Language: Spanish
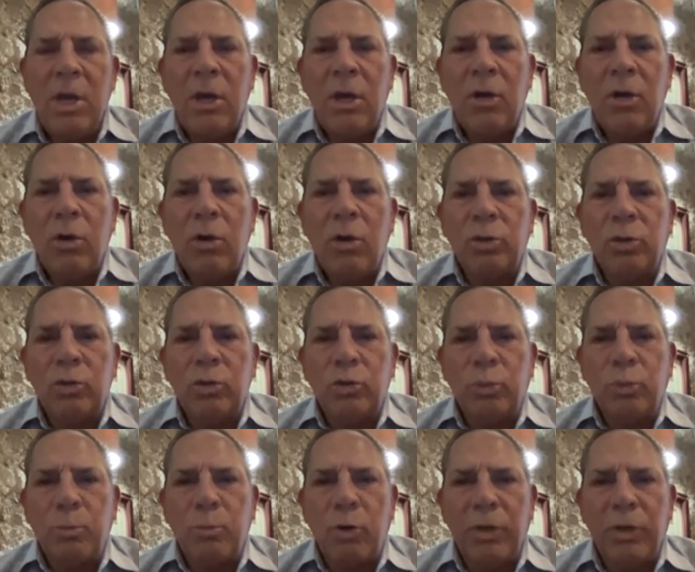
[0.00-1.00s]
Otros
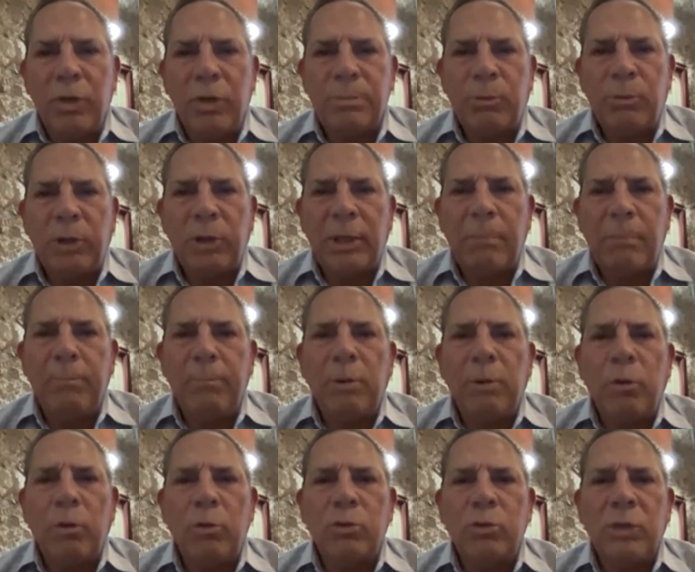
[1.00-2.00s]
tumores, por ejemplo,
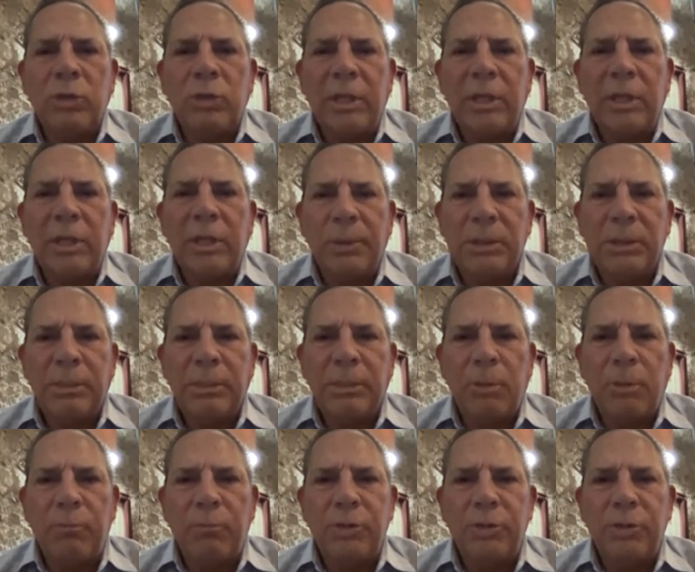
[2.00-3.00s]
los adenomas de
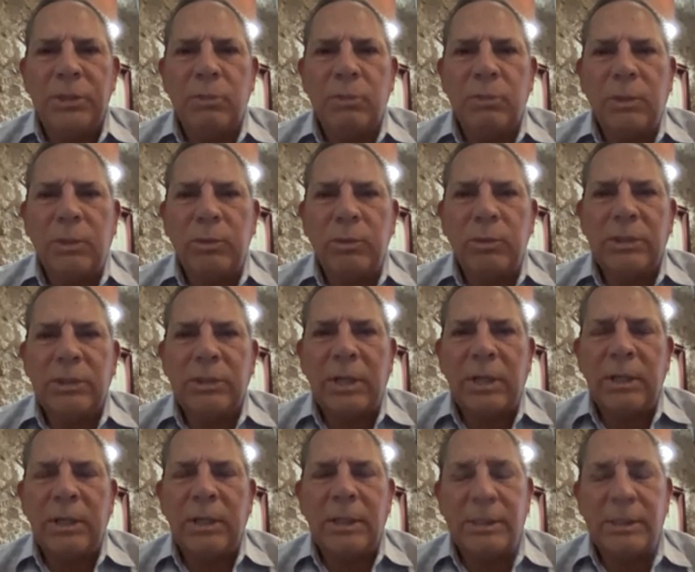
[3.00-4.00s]
hipófisis, cuando
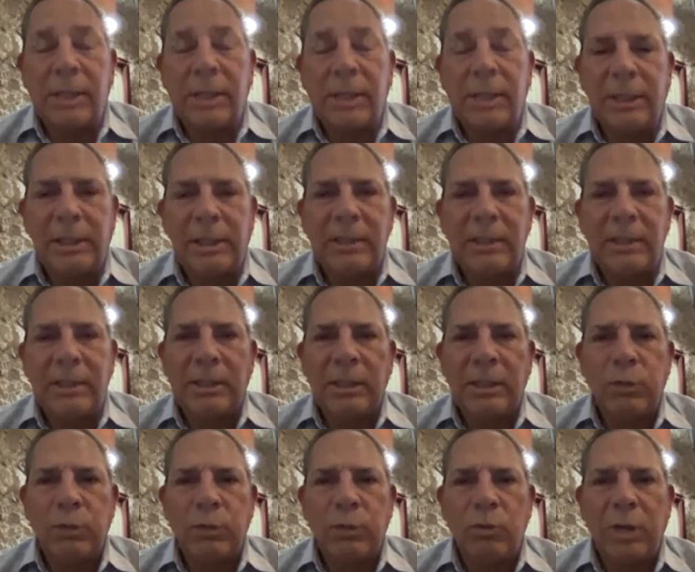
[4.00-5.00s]
están, están en la
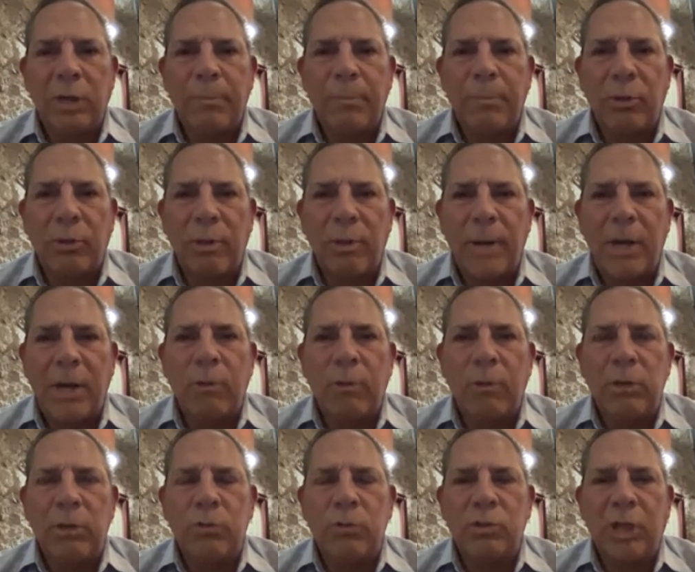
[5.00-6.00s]
silla turca por debajo de
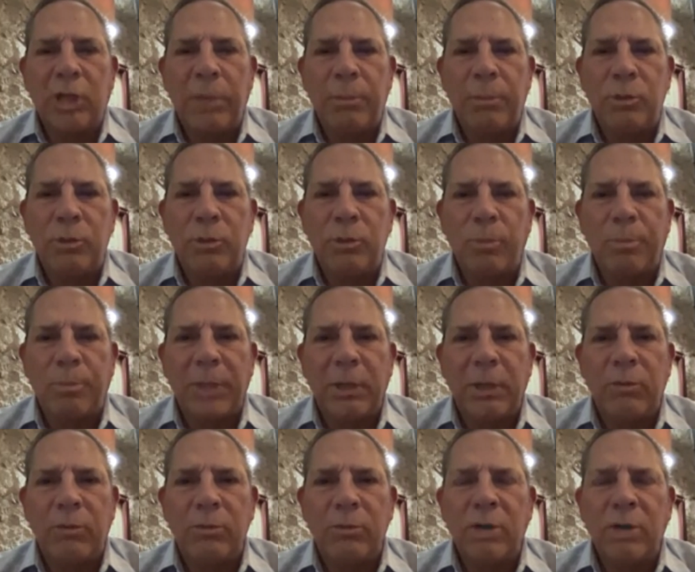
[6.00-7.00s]
los nervios
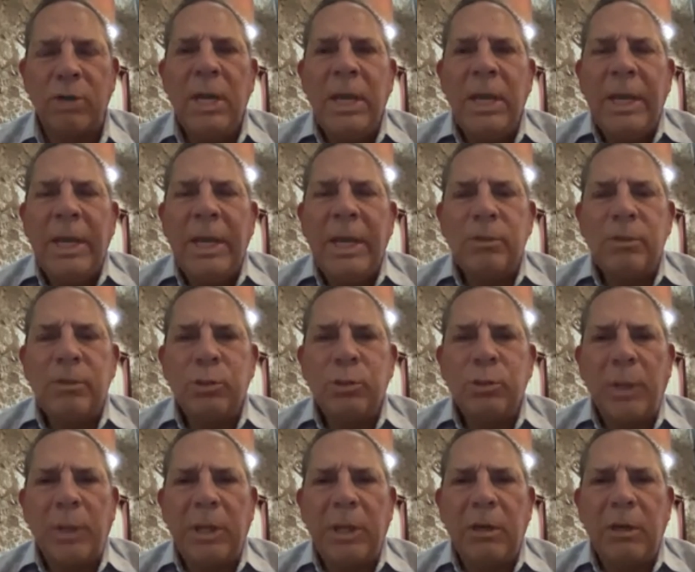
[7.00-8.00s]
ópticos, estos,
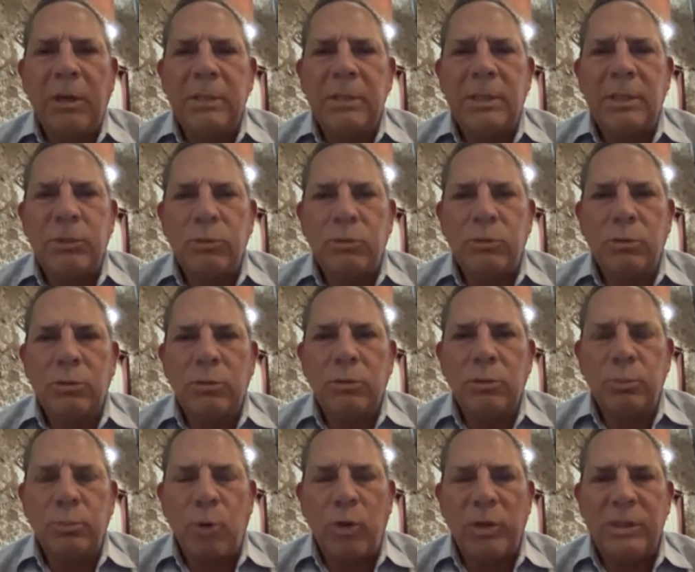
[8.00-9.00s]
pueden, estos
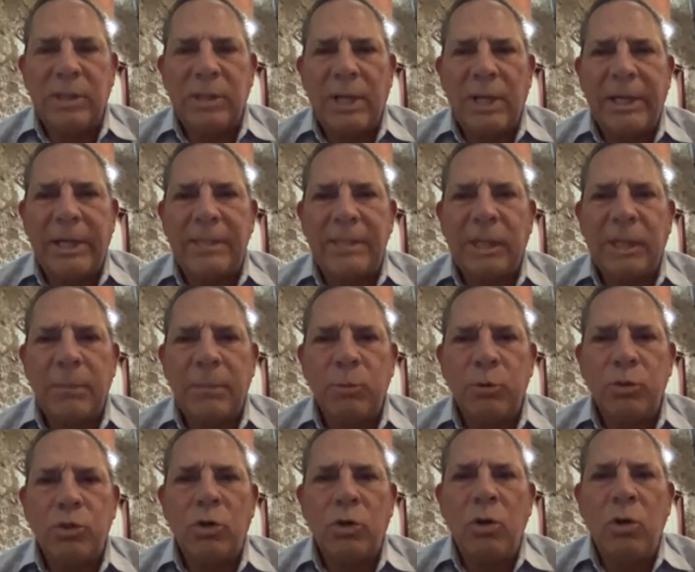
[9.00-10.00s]
tumores al crecer
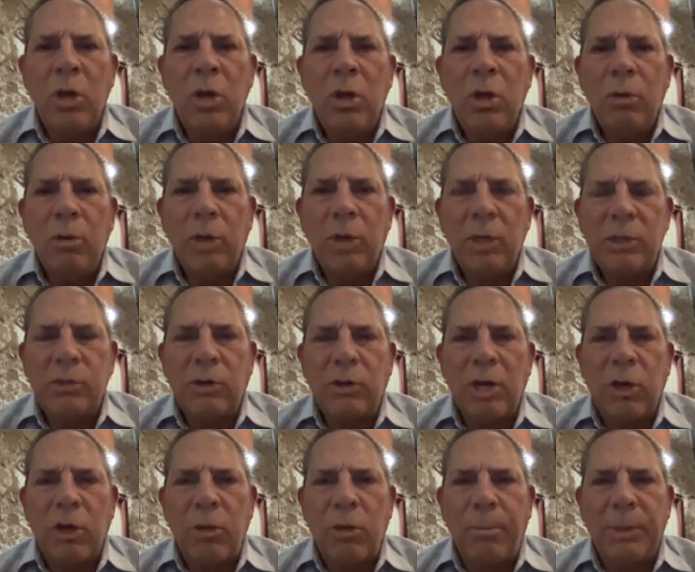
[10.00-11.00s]
mucho
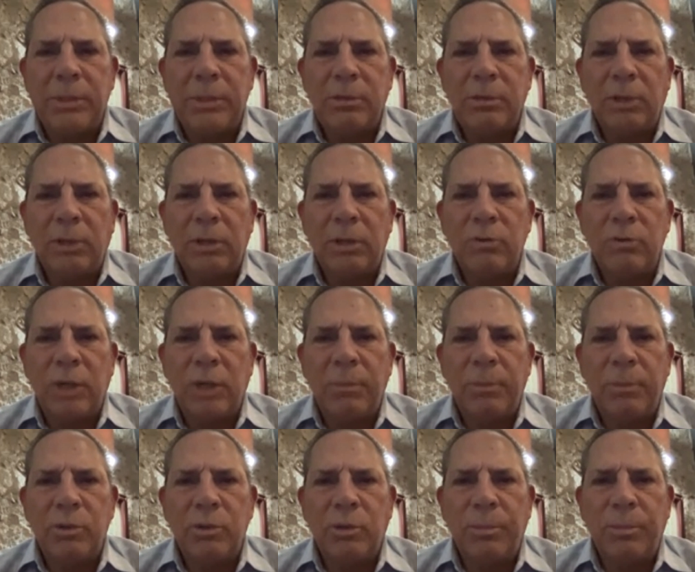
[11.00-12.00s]
ocasionan compresión de los
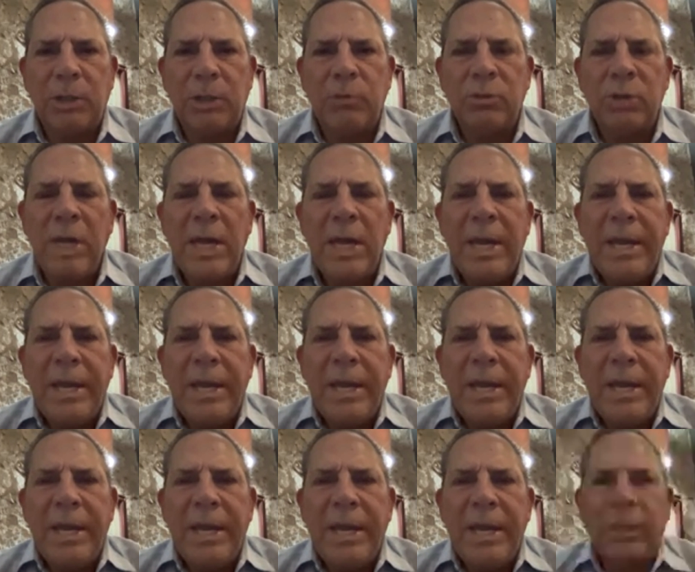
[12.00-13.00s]
nervios ópticos y
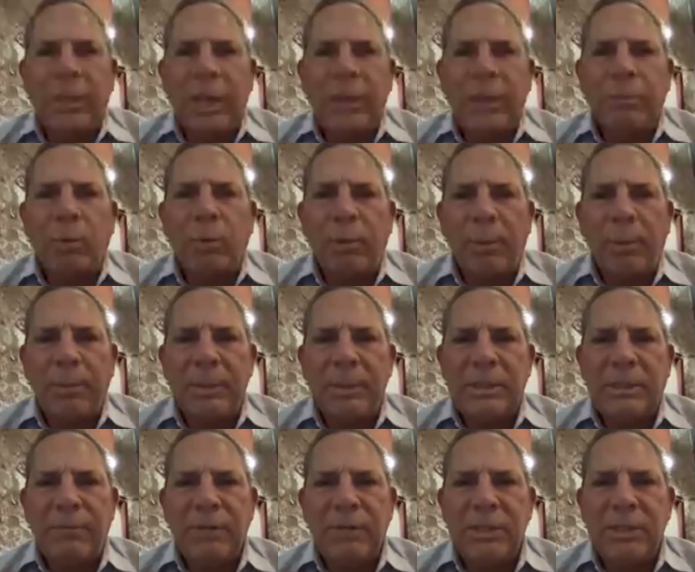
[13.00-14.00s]
pueden dar problemas
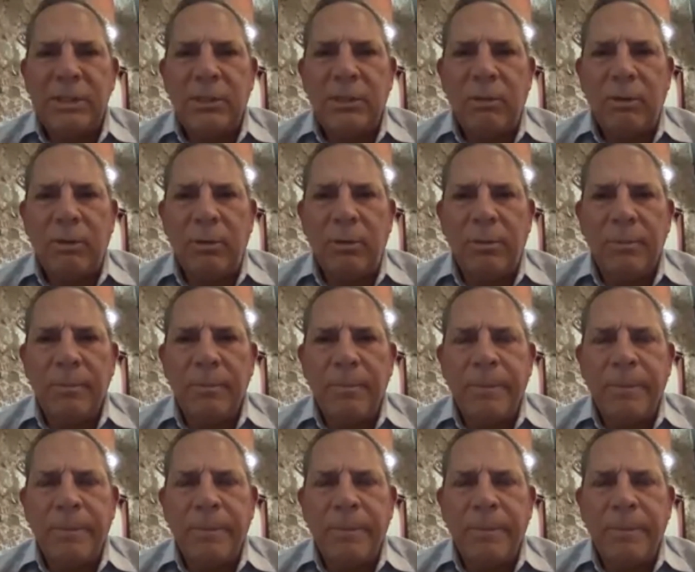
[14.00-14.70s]
de visión.